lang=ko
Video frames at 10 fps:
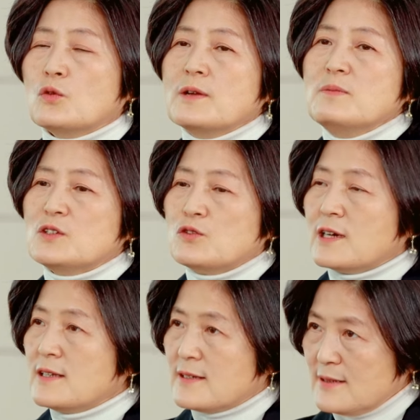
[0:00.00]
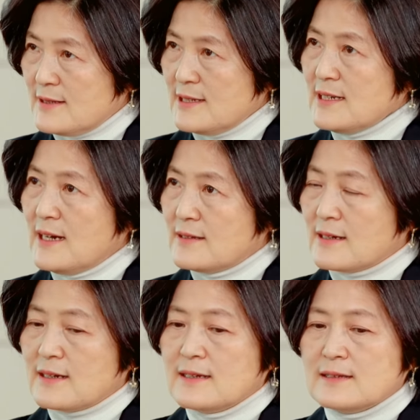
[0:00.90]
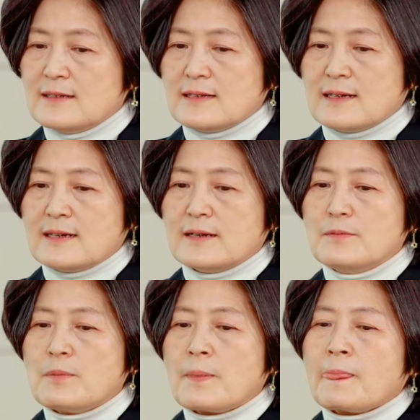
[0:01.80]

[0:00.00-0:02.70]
도립미술관의 특징이 하나가 있는데